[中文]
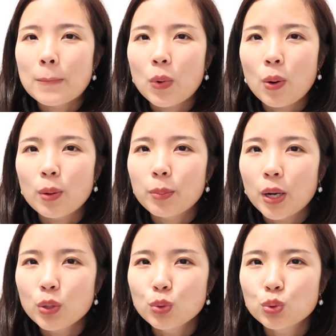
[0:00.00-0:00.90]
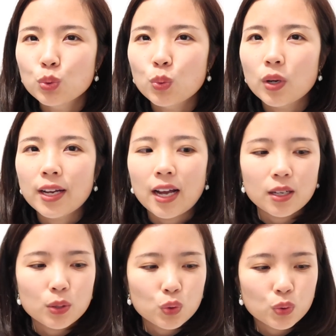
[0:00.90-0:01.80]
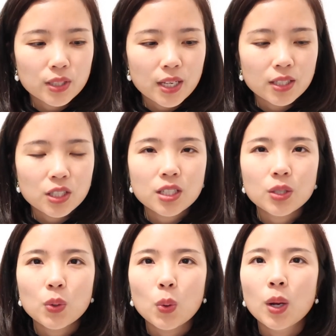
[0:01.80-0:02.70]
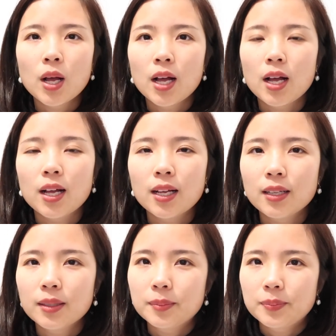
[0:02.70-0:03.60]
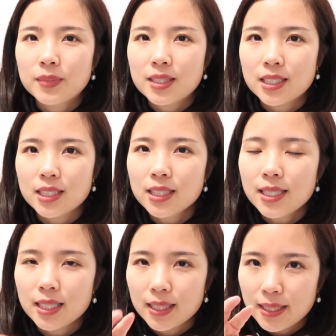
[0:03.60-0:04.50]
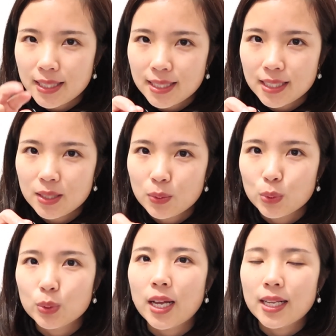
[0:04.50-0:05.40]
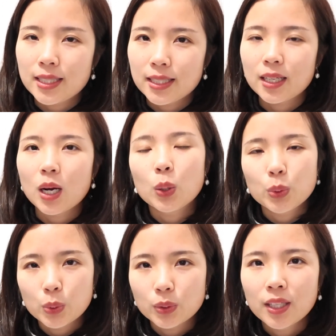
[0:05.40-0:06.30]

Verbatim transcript: 我朋友送我两个书签，是用呃磁铁一吸，我觉得还挺好用，